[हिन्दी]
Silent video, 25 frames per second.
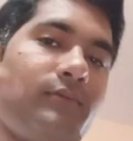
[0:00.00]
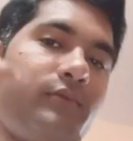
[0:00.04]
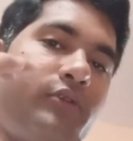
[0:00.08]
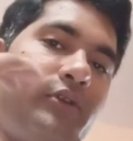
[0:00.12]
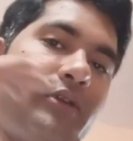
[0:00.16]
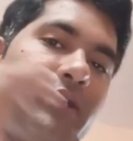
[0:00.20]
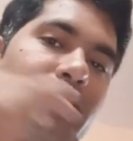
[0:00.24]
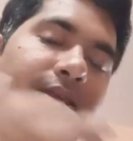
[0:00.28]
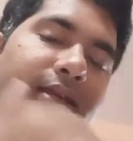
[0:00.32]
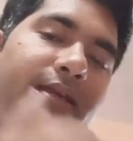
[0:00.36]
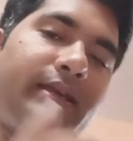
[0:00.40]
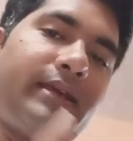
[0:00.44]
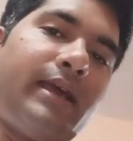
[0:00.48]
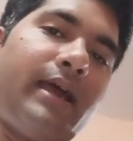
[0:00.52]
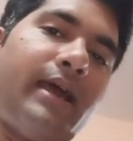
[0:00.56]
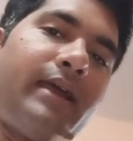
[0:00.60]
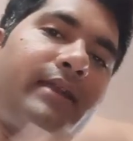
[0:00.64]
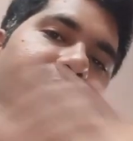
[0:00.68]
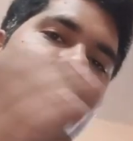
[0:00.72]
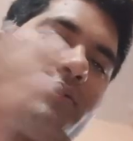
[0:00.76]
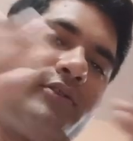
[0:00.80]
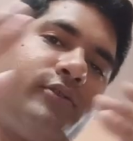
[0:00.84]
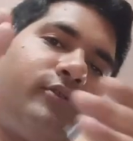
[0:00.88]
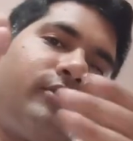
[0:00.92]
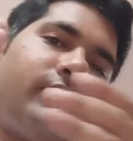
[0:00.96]
जिनके एंड
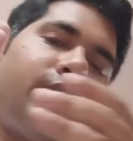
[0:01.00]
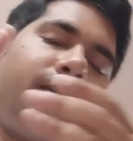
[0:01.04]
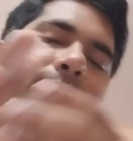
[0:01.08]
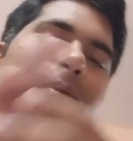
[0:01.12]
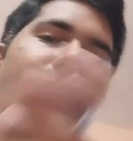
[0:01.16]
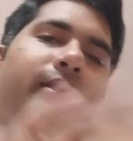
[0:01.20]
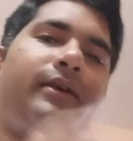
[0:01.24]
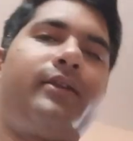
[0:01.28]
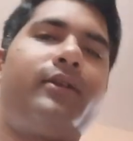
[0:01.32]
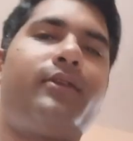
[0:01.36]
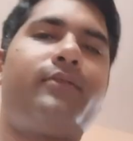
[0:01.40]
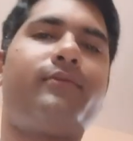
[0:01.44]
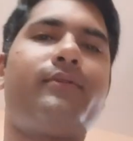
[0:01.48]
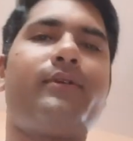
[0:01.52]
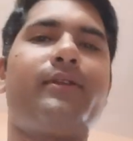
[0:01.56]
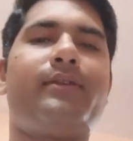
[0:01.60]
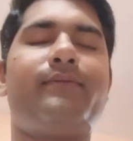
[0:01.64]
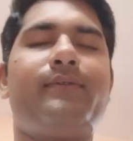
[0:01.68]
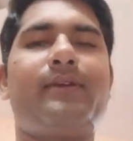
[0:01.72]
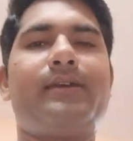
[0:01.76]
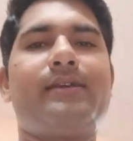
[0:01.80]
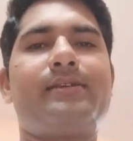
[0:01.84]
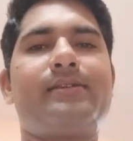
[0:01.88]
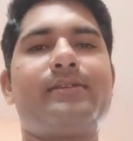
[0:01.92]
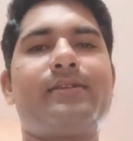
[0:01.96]
से उनका बैकग्राउंड
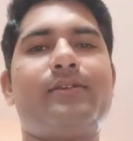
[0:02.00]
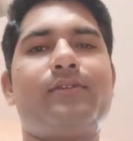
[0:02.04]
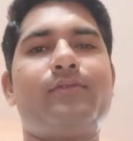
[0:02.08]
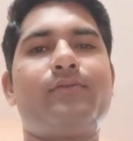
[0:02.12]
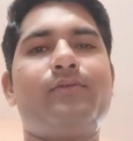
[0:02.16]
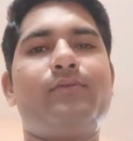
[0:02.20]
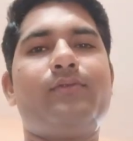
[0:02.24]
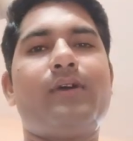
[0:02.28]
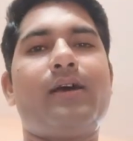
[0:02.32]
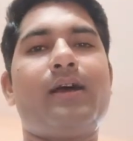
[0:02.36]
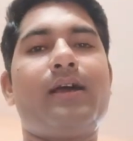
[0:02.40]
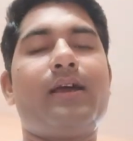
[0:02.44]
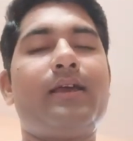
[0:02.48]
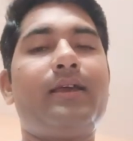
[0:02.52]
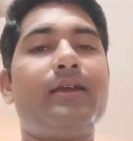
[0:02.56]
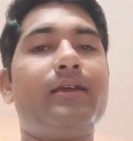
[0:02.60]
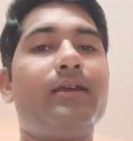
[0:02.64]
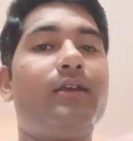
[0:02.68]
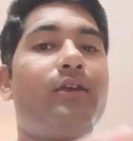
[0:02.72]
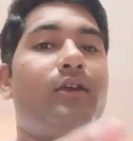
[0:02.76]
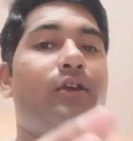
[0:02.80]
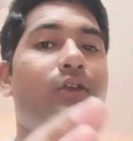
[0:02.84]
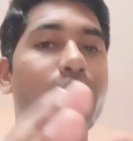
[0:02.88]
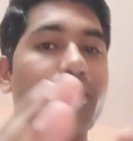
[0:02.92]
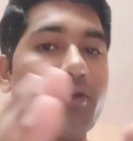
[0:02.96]
वेरिफिकेशन हुआ है
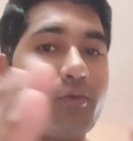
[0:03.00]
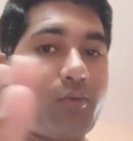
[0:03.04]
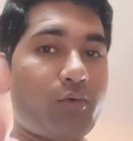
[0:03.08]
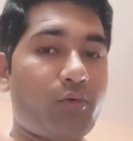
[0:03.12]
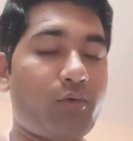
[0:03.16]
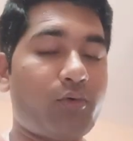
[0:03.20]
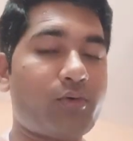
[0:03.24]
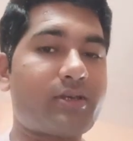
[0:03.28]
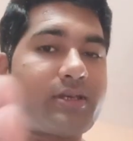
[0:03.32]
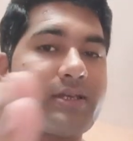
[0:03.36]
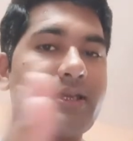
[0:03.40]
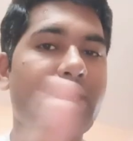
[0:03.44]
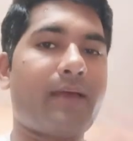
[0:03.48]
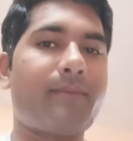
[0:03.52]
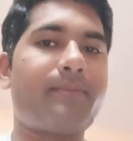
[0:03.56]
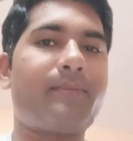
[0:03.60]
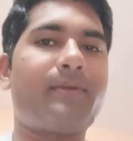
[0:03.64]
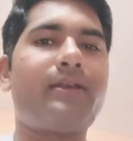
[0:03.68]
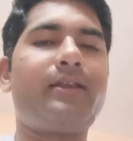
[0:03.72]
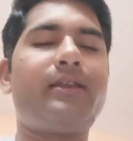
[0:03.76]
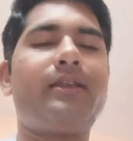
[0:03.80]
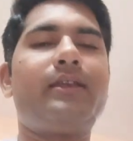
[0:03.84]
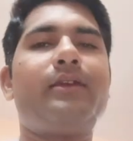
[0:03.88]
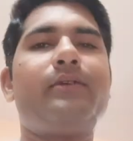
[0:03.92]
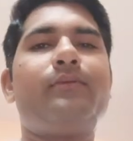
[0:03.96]
तो वो उस टाइम के
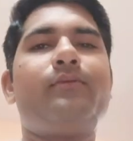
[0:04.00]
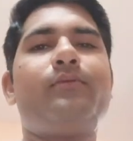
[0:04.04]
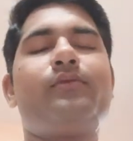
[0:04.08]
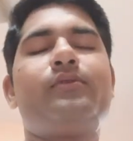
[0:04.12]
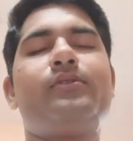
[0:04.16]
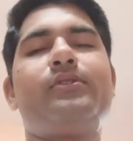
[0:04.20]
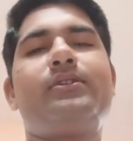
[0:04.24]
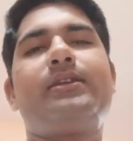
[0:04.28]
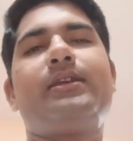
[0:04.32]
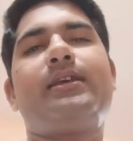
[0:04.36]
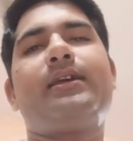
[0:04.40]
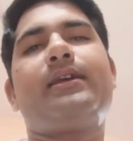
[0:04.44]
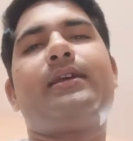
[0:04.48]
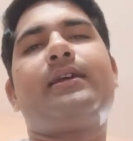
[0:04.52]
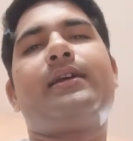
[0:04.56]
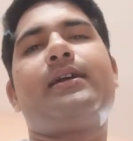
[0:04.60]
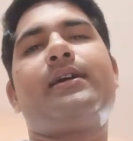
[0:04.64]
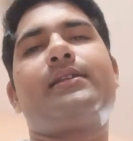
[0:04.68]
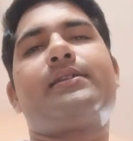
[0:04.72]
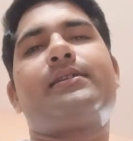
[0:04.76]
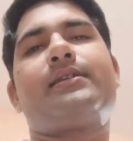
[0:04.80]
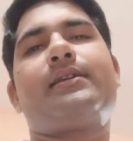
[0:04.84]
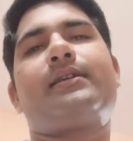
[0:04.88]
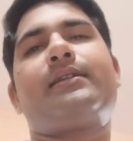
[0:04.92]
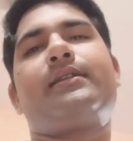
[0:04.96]
लिए वो चेक कर
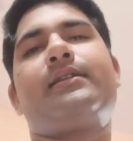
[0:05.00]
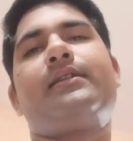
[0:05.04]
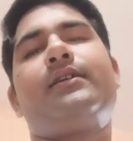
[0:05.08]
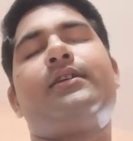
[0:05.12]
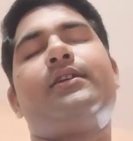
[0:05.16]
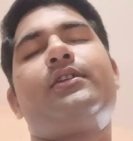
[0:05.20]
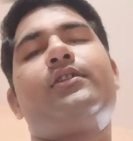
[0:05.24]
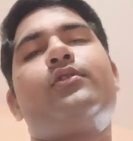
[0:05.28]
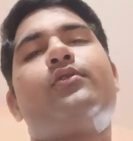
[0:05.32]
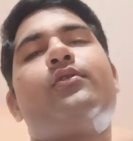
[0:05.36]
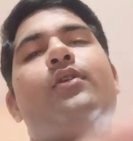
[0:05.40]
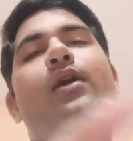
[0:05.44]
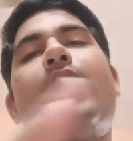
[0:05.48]
सकते हैं तो